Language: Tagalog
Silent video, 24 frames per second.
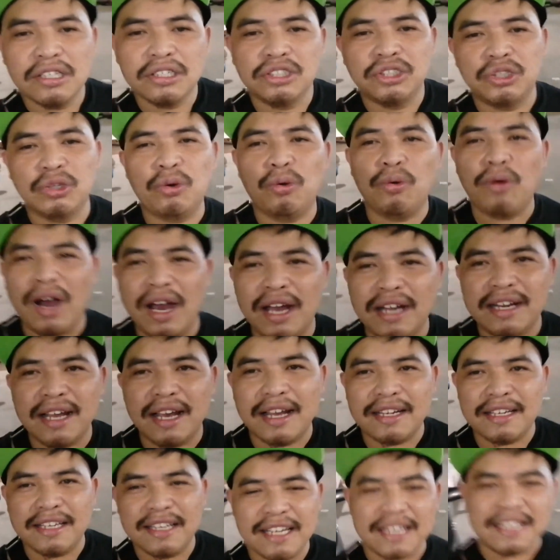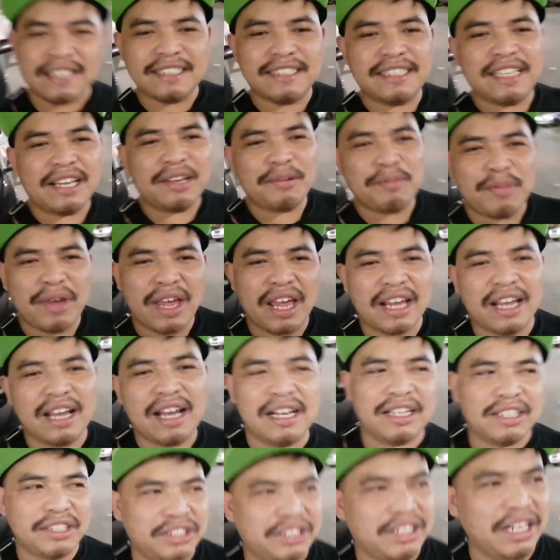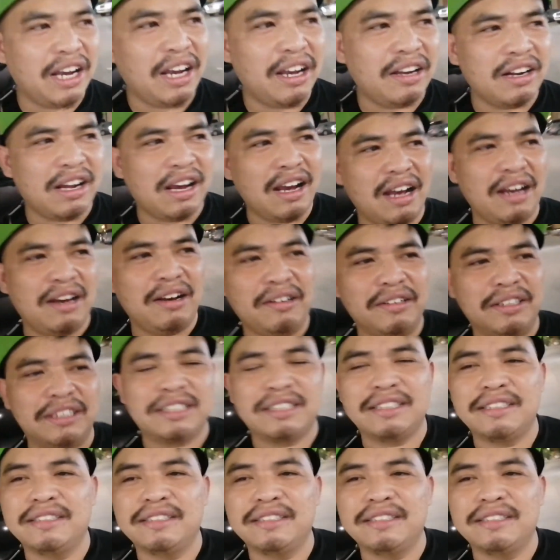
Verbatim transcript: Joanna Nisi, mega shout out.